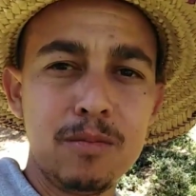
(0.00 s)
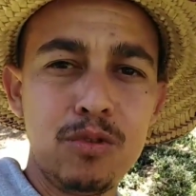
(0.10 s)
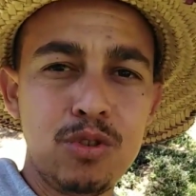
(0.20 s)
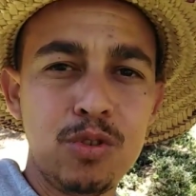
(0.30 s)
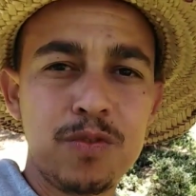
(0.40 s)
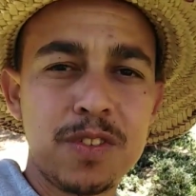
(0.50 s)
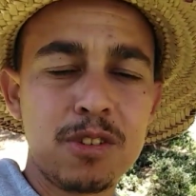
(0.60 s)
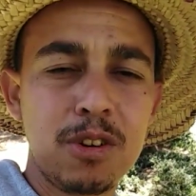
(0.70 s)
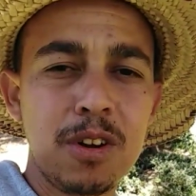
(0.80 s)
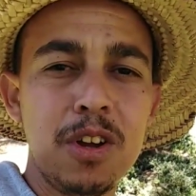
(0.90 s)
موجود في
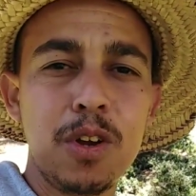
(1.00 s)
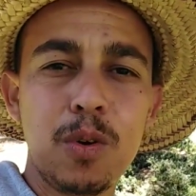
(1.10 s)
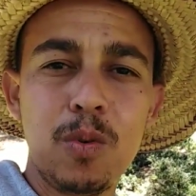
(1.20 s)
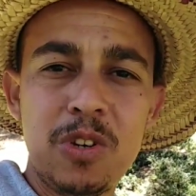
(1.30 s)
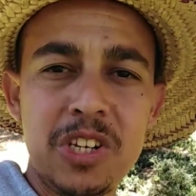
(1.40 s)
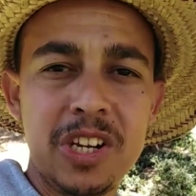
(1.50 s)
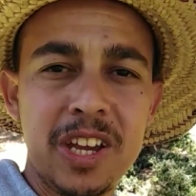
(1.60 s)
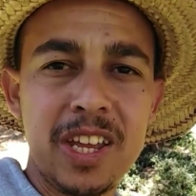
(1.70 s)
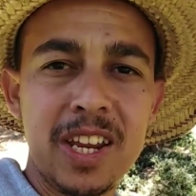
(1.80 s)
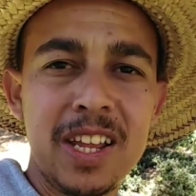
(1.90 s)
السوق كلشي
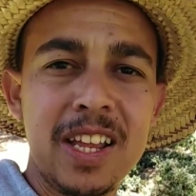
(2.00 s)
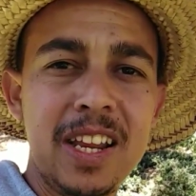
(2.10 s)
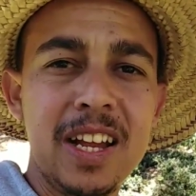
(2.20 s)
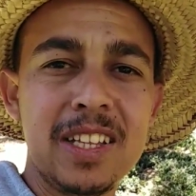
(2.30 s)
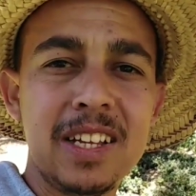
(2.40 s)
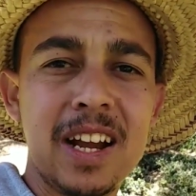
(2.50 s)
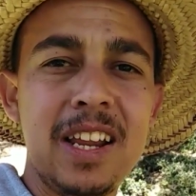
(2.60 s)
كاين لهذاك إيه،